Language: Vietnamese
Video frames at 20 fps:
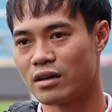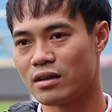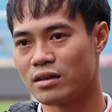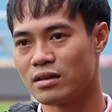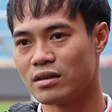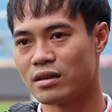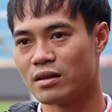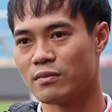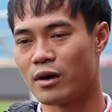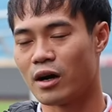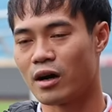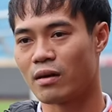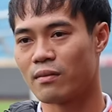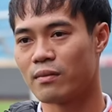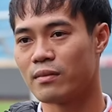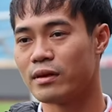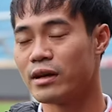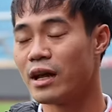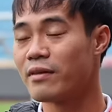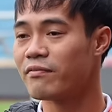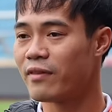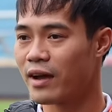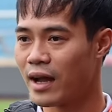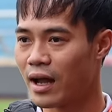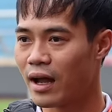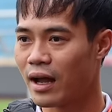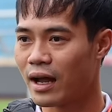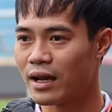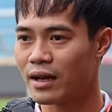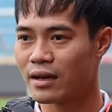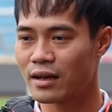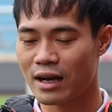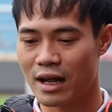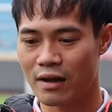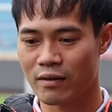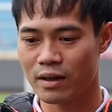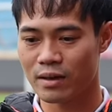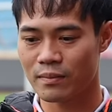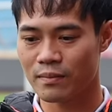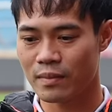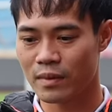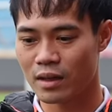là bảo nên về hay là thế nào hết.